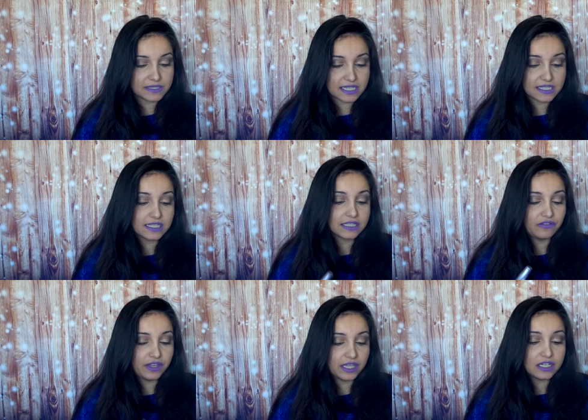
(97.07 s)
de pestañas
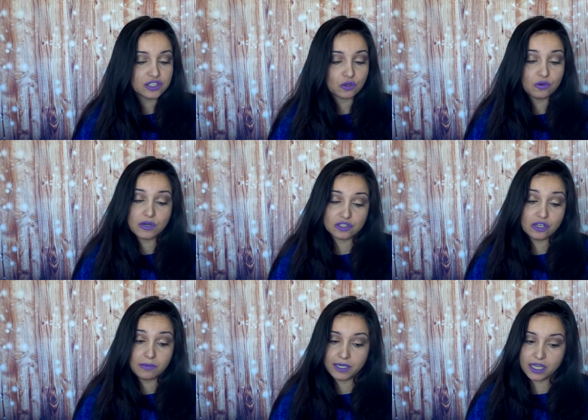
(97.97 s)
artificiales con una
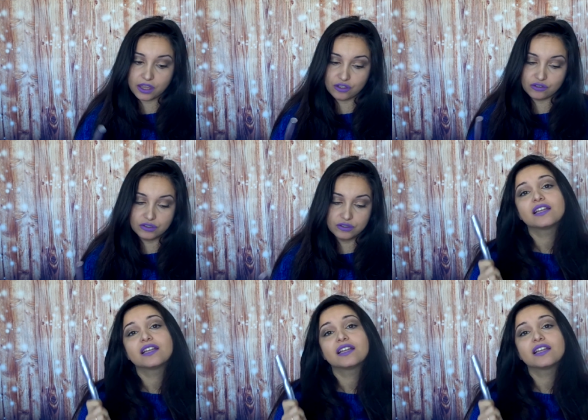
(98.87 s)
sola aplicación.